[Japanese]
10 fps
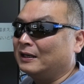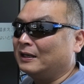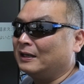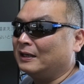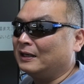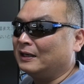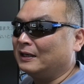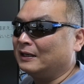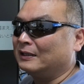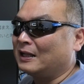
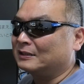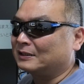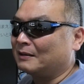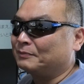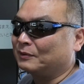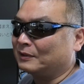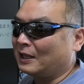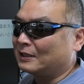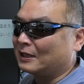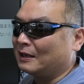えー、何時何分後
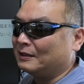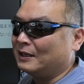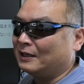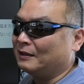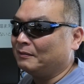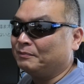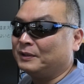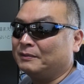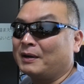だって AB、